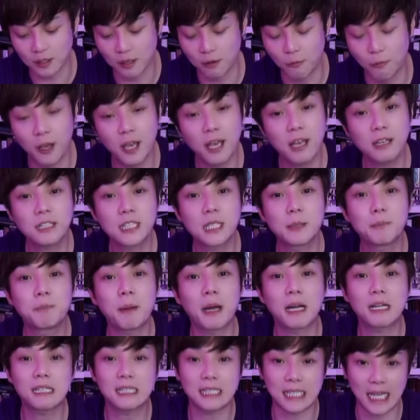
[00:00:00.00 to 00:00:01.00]
왜 집
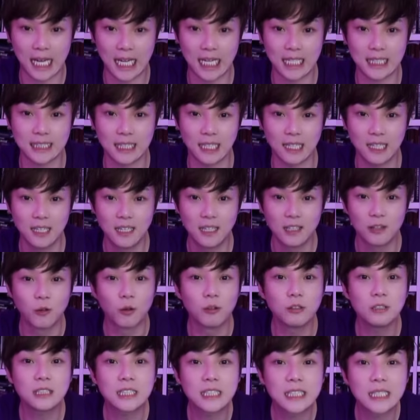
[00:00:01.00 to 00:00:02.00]
밖을 나가냐?
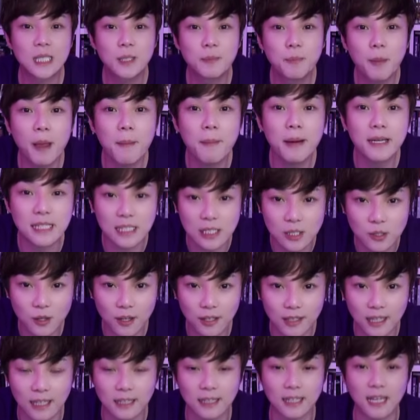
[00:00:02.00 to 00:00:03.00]
너는 집에만 있어야
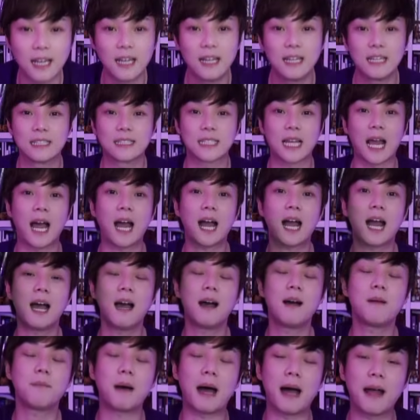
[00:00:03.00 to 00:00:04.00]
된다. 나가
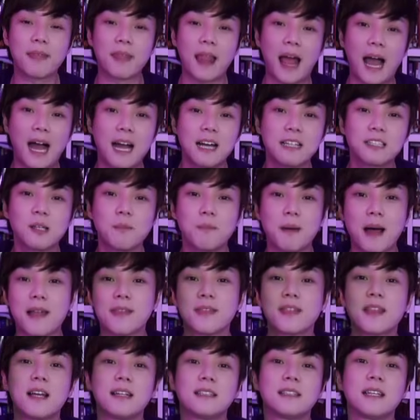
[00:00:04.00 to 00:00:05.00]
마, 나가서
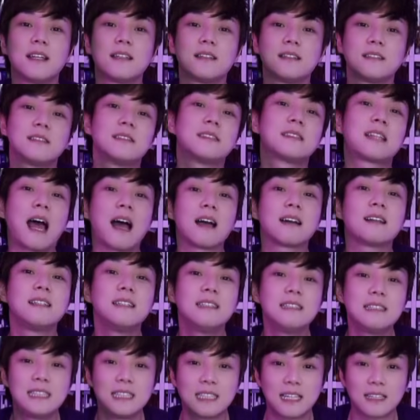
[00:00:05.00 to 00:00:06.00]
만난 애들은 다
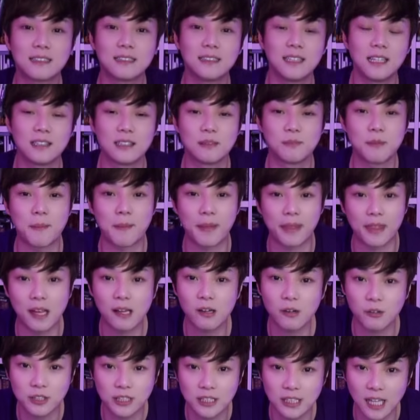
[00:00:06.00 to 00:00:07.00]
거지 같은 애들만 만날
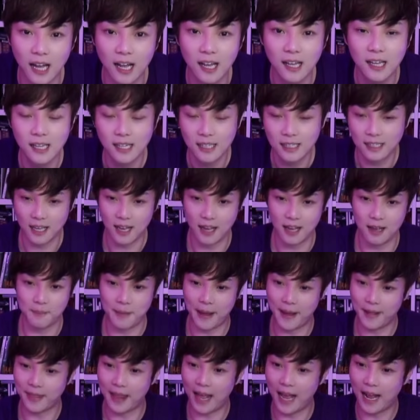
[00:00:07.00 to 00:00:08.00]
것이다. 아, 마,
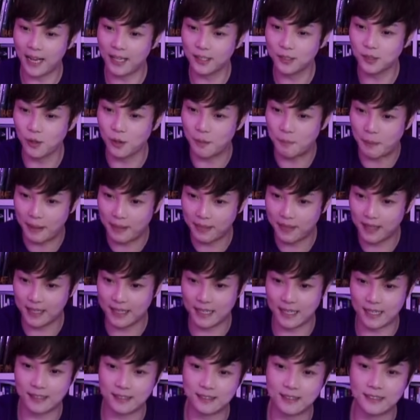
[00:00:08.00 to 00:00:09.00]
나가서 만난
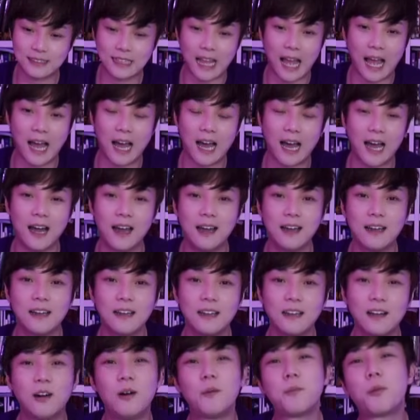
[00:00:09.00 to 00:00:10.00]
애들은 다
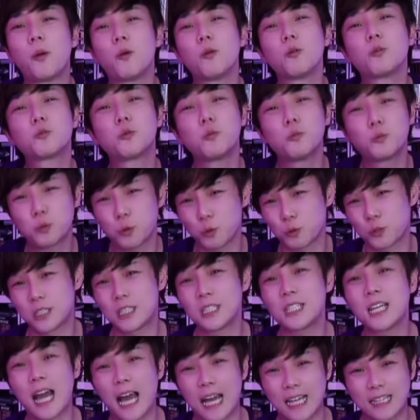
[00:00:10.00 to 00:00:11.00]
어, 별로 좀
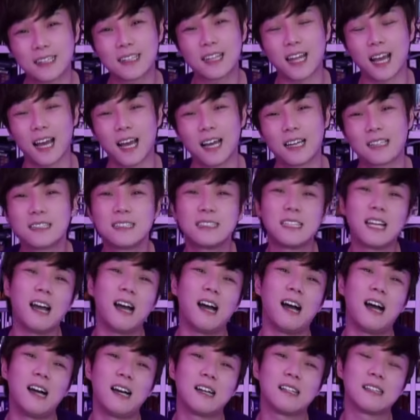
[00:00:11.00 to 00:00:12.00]
좋지가 않다.
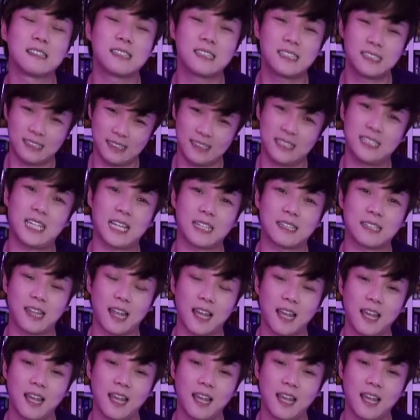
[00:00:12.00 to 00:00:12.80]
그냥 크지 같아.